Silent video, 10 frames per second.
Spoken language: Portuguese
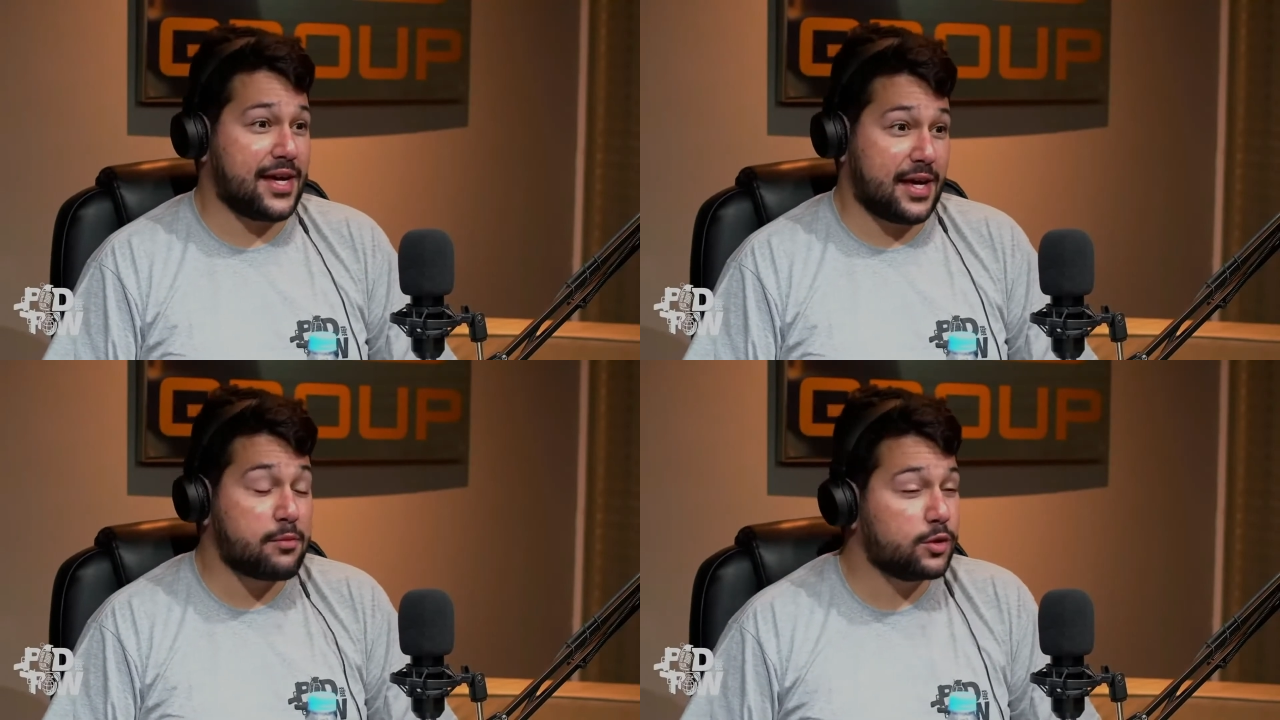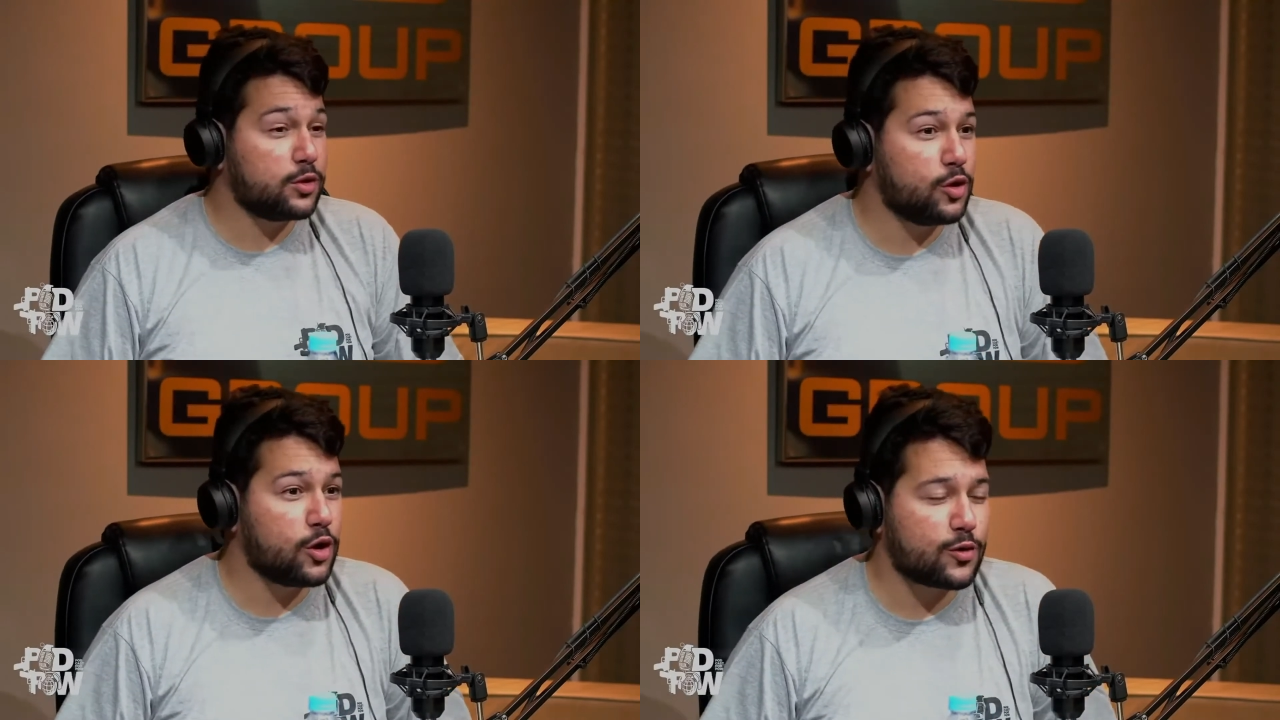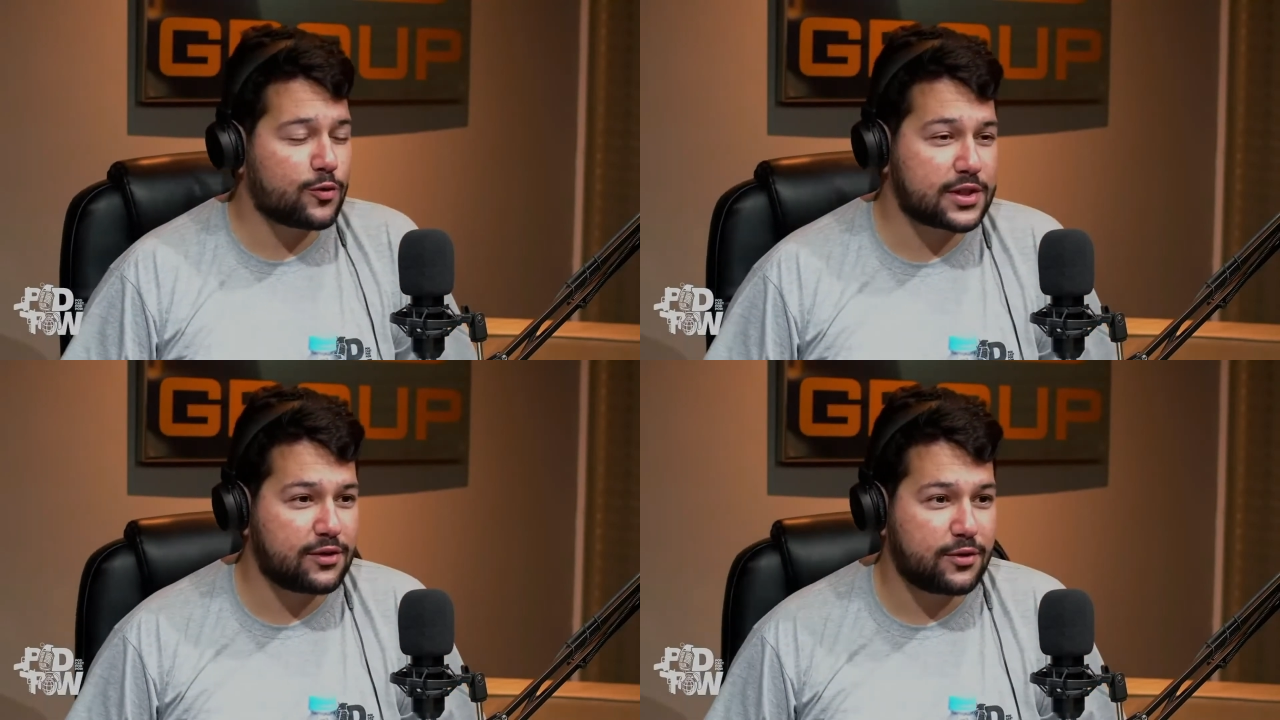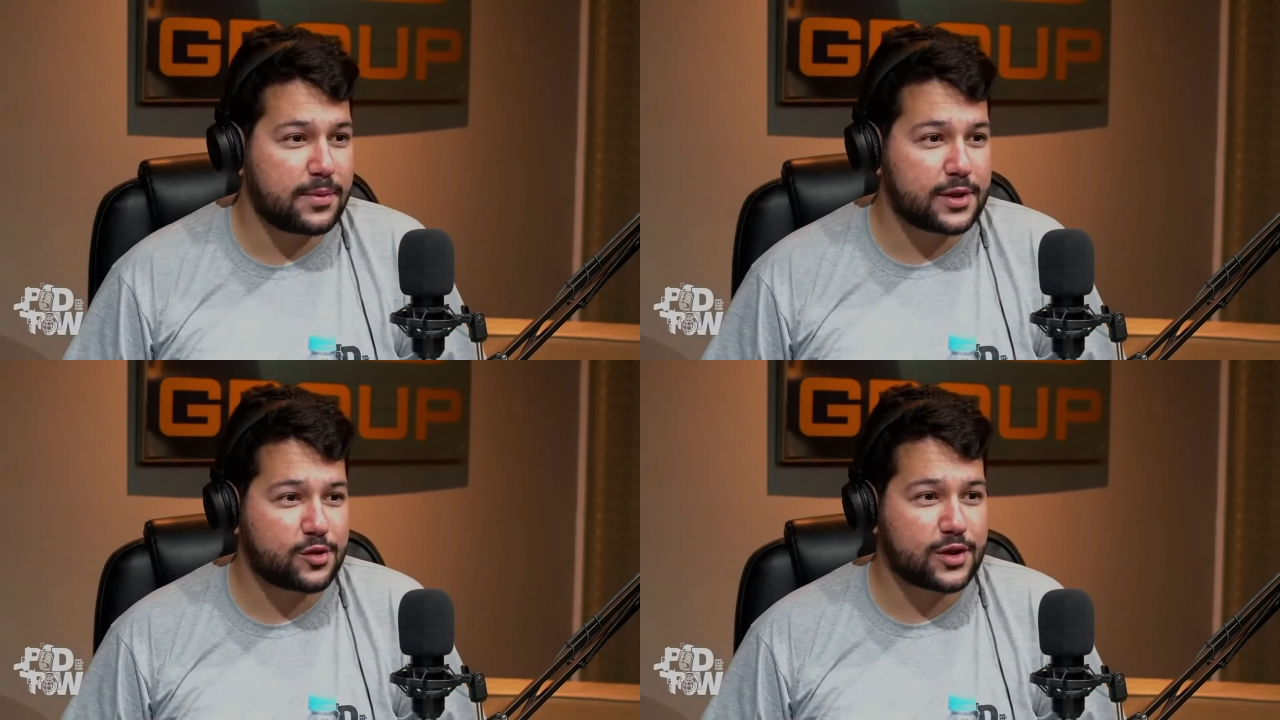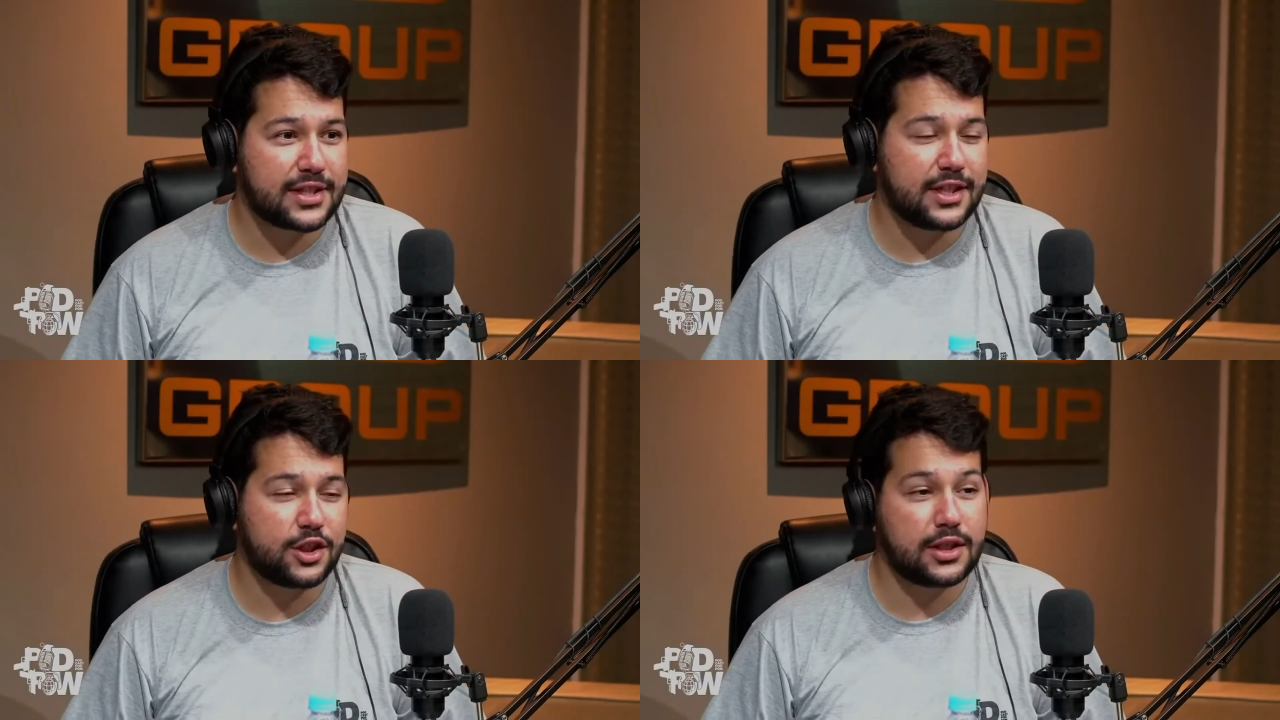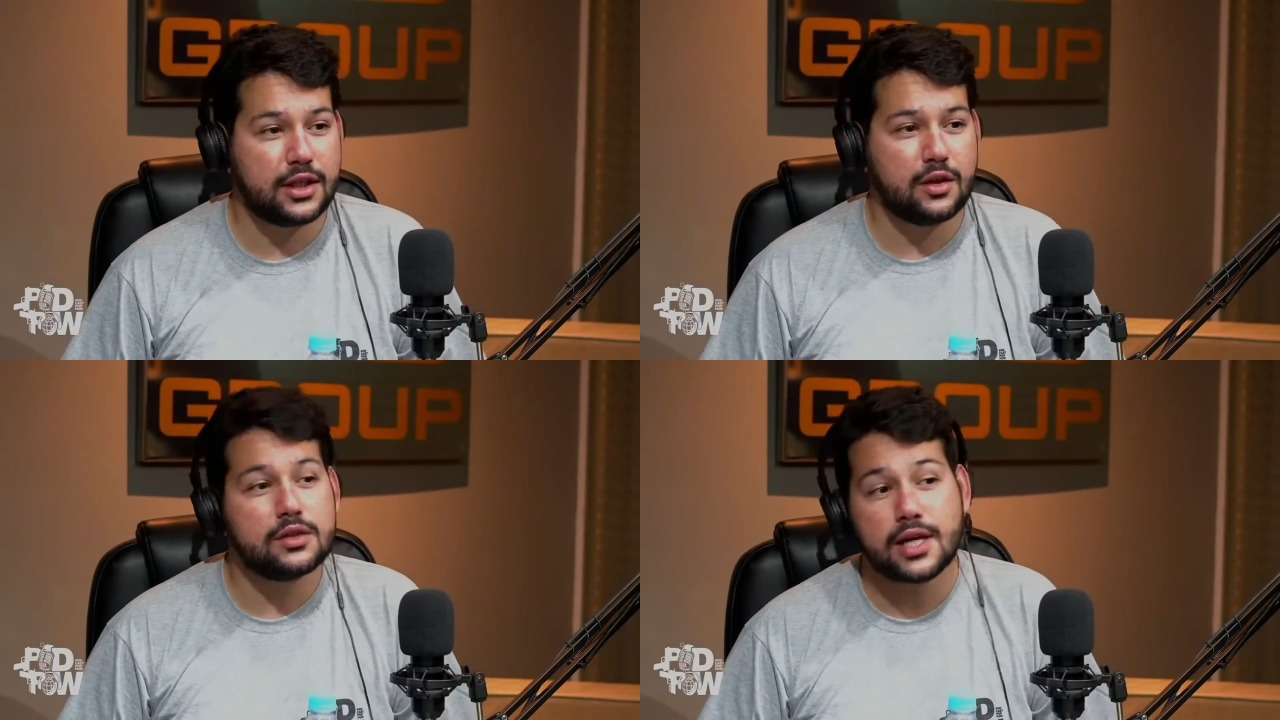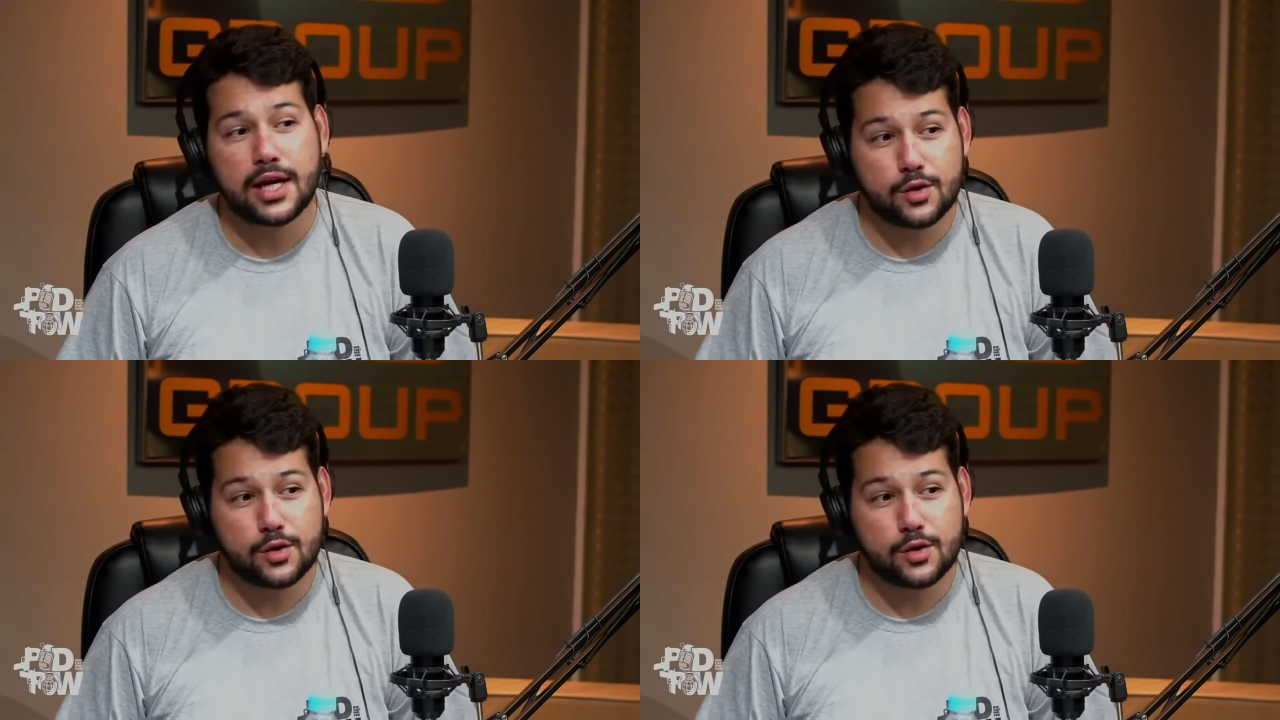é muito louco, você ver pessoas criticando Israel,